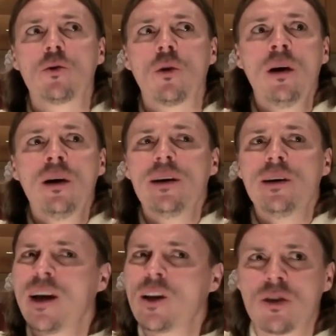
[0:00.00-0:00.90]
Но
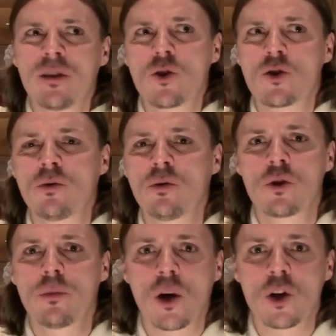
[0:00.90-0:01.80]
я считаю, что
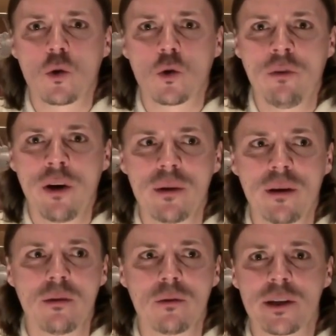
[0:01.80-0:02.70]
уже прошло то
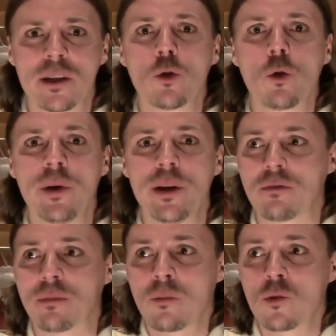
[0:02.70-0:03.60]
время вот этих
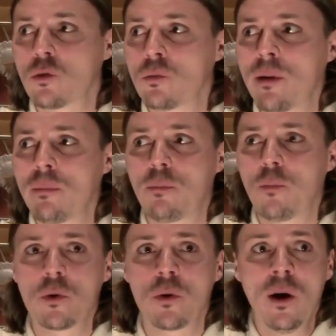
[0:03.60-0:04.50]
сюрпризов, потому что у меня,
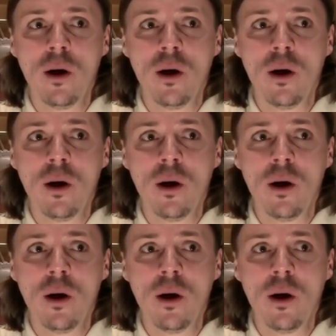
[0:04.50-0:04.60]
помню,